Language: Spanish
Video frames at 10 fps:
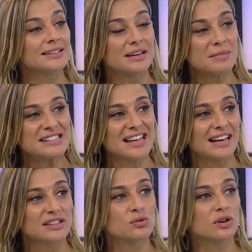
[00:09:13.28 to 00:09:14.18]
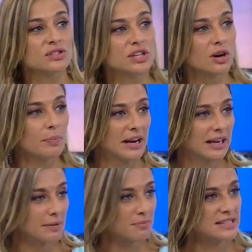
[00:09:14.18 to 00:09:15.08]
¿Te animás a darles un consejo para
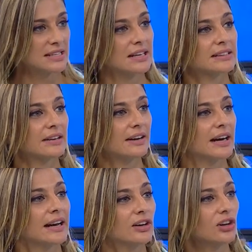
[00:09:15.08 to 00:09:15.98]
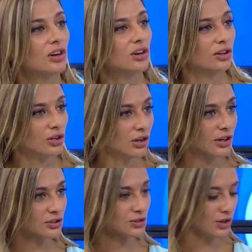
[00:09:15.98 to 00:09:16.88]
que empiecen a trabajar los,
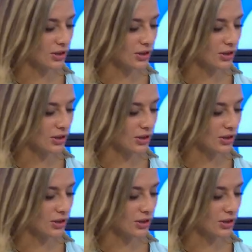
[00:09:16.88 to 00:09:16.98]
ah,